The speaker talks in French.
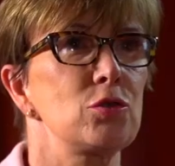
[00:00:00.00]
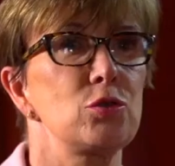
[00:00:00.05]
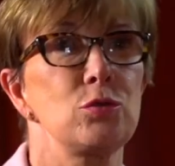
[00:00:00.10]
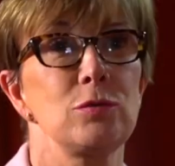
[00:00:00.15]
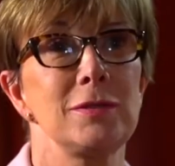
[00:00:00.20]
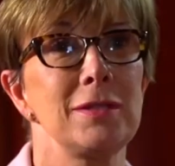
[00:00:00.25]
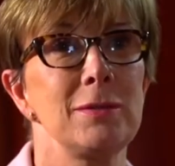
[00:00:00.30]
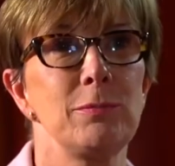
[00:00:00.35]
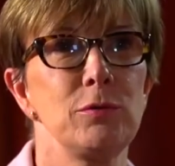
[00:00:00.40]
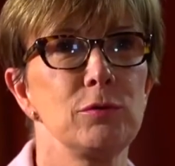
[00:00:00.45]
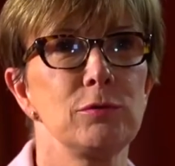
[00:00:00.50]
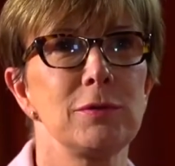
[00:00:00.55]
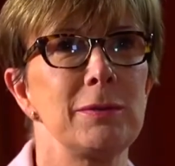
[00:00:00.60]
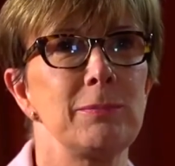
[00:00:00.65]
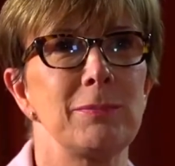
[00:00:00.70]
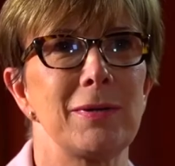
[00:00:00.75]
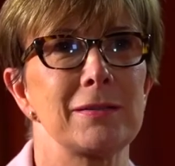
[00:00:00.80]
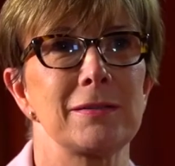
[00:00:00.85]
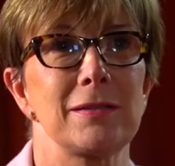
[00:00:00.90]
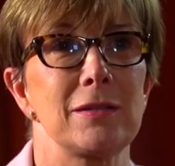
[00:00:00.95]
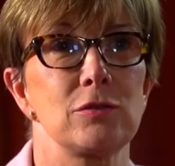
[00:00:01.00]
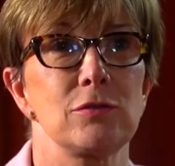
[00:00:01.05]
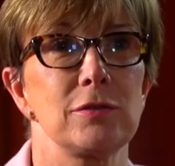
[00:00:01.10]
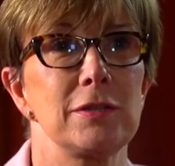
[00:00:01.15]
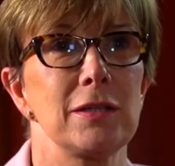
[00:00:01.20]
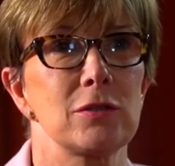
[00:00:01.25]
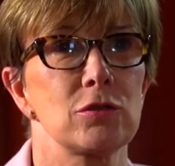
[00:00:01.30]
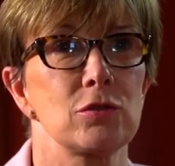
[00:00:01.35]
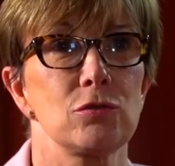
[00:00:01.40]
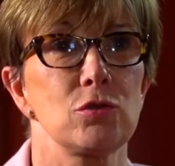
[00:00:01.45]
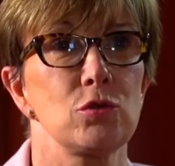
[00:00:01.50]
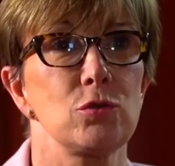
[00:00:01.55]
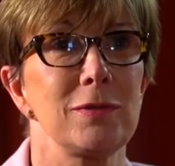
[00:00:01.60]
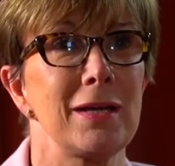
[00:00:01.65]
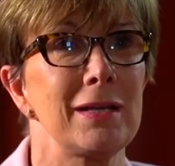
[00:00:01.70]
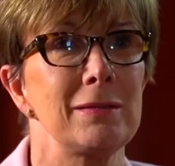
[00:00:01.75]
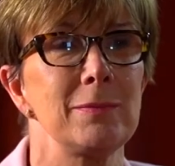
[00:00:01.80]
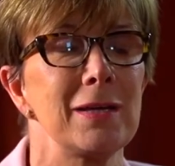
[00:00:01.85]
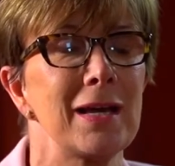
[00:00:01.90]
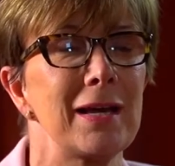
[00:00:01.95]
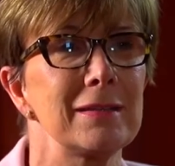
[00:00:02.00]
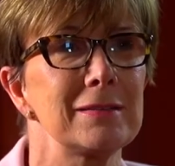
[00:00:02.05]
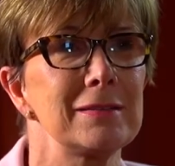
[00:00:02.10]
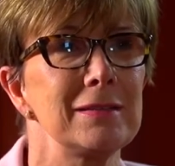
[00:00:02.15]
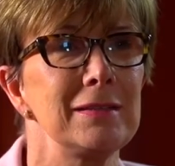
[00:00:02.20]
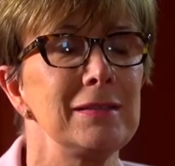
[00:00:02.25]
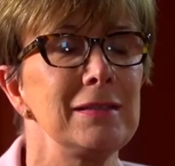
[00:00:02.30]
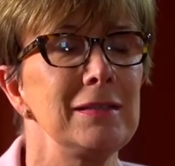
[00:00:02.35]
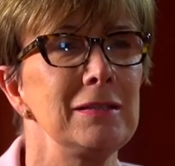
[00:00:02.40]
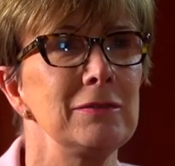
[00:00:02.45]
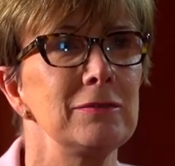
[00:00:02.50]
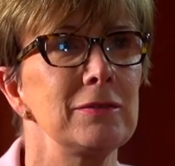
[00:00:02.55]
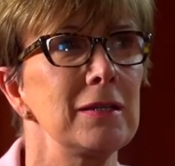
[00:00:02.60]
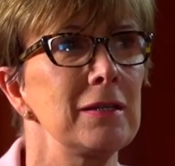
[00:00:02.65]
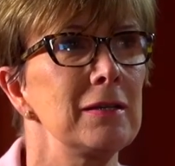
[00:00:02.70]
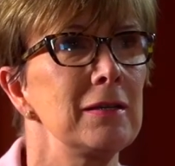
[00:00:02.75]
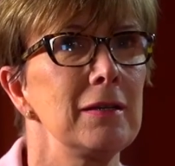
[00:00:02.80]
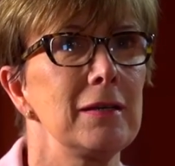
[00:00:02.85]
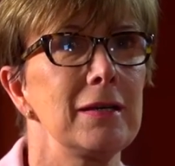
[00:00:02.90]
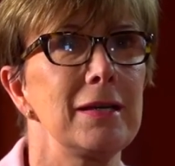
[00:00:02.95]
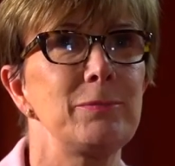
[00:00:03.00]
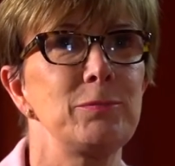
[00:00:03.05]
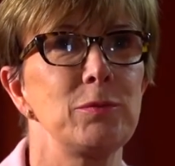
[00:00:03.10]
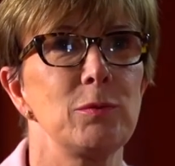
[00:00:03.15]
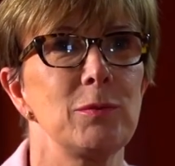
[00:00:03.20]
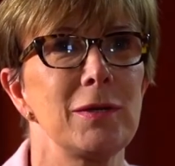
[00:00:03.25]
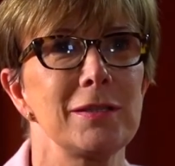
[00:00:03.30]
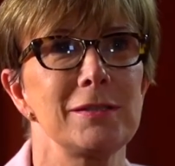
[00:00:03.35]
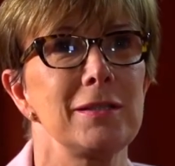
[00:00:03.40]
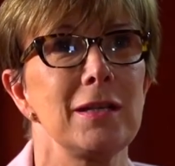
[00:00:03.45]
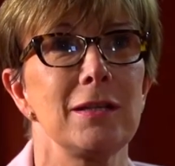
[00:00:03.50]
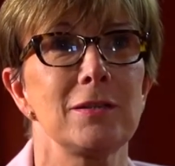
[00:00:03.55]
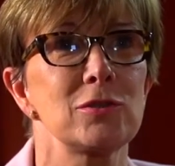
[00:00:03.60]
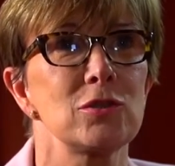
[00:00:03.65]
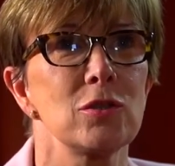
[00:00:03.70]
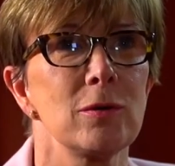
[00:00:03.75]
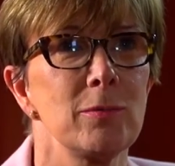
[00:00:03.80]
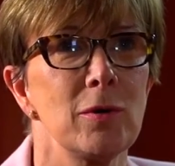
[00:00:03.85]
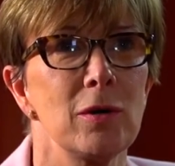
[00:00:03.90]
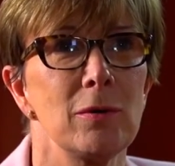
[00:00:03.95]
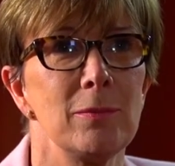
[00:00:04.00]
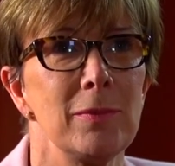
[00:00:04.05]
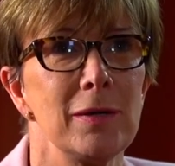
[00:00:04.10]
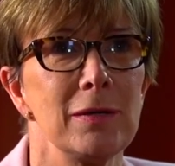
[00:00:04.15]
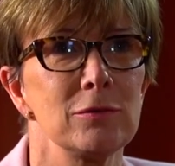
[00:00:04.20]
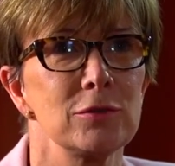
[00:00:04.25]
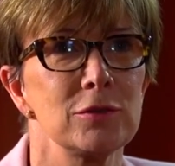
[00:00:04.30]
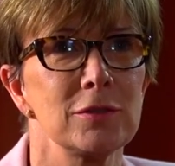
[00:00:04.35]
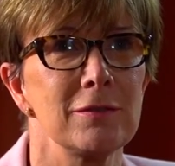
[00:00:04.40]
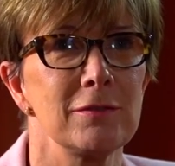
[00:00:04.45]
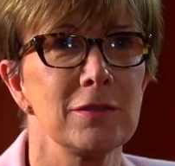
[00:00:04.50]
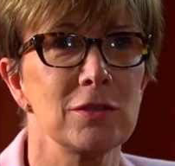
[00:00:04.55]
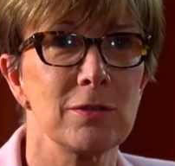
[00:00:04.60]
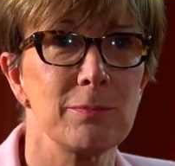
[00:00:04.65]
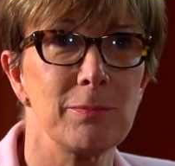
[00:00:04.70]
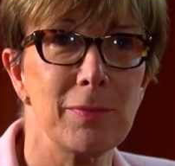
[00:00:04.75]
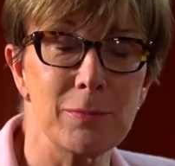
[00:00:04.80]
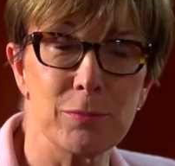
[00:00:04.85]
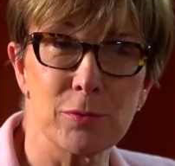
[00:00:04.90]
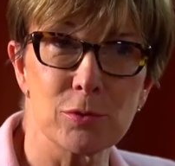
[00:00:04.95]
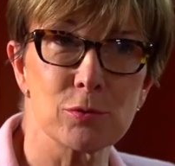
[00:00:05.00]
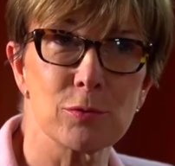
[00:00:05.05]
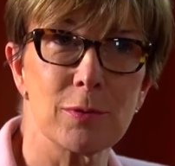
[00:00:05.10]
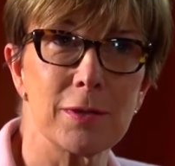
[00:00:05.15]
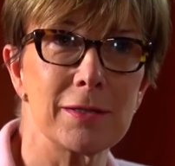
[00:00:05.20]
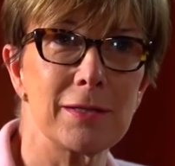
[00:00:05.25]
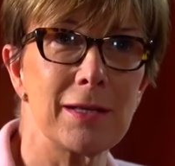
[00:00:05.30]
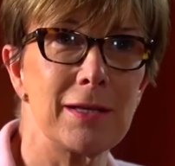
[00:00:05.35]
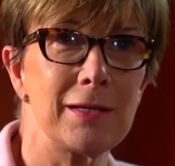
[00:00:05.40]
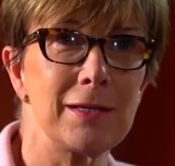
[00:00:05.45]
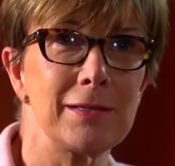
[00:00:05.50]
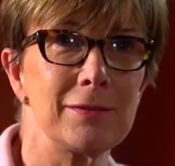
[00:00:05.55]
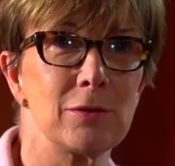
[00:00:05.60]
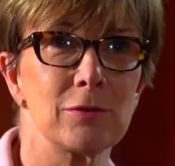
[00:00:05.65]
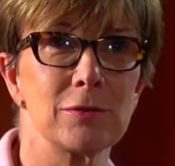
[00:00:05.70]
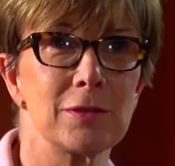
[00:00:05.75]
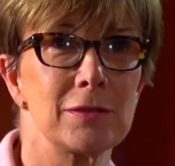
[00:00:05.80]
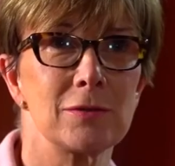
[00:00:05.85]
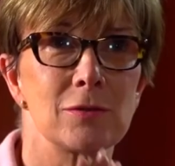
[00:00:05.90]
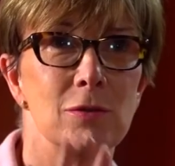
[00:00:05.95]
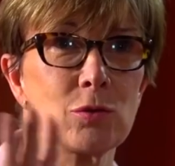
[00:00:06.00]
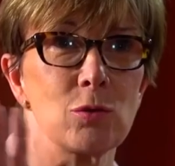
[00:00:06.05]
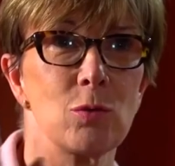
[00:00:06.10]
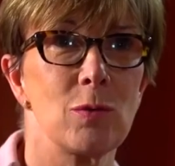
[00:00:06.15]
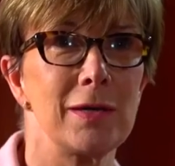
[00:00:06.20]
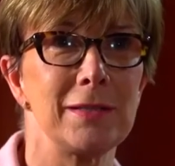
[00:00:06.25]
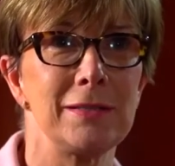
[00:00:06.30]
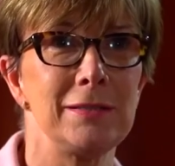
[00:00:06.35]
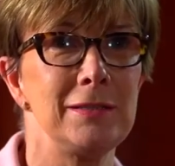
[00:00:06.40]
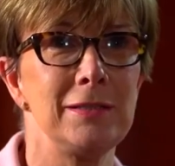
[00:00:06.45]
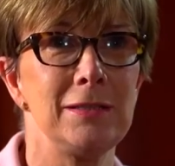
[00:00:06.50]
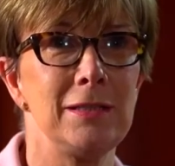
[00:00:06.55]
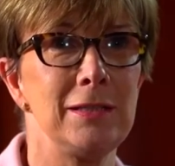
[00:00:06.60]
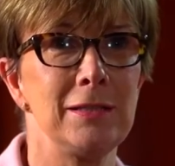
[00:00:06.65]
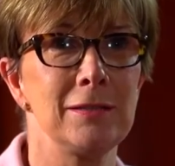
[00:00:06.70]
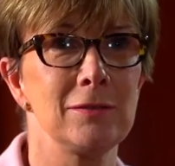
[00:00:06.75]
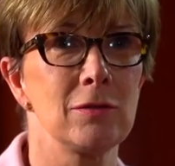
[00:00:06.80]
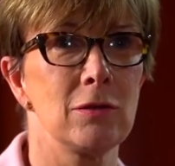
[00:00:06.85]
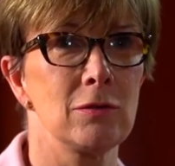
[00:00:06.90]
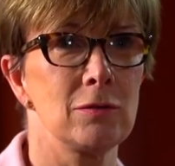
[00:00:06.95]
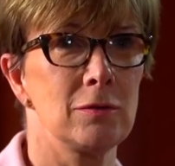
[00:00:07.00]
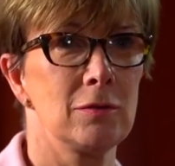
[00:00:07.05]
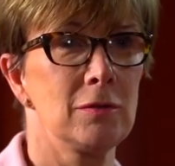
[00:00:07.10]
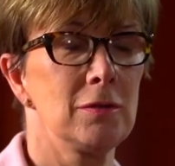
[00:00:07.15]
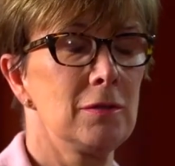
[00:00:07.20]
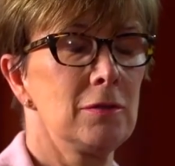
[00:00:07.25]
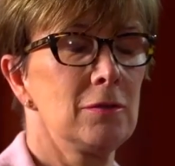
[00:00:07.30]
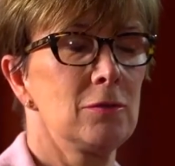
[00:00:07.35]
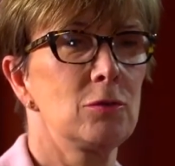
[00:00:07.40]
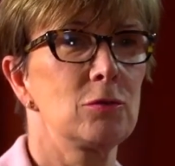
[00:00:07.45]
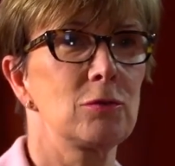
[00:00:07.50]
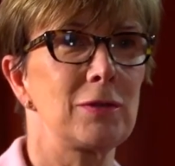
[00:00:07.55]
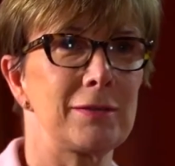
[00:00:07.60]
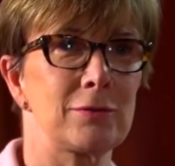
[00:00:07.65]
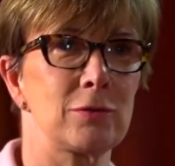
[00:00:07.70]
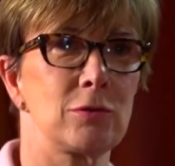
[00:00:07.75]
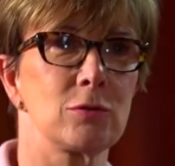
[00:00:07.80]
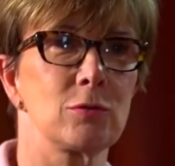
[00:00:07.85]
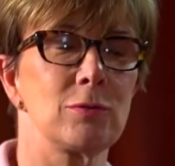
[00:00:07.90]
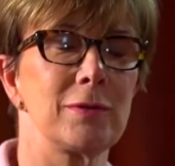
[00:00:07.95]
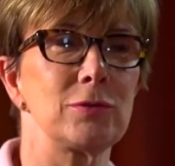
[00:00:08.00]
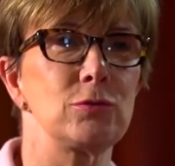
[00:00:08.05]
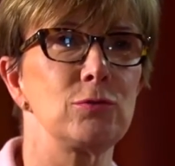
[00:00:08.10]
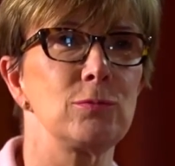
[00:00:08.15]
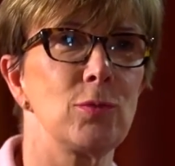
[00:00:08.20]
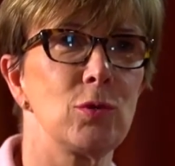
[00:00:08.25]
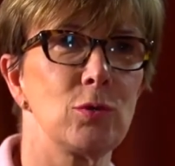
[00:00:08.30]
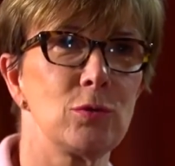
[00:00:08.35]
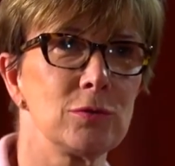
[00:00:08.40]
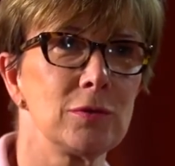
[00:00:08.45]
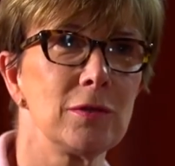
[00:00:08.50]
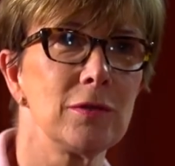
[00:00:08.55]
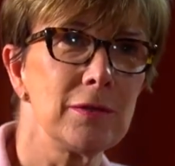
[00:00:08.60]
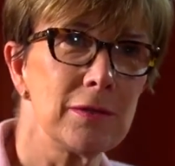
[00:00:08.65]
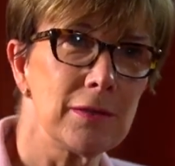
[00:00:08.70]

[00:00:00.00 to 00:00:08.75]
suis éblouie par ça, je veux dire, je suis admirative et, pour moi c'est le summum. Hein. Vous savez, je n'ai pas besoin d'aller dans des endroits idylliques, dans aux quatre coins du monde.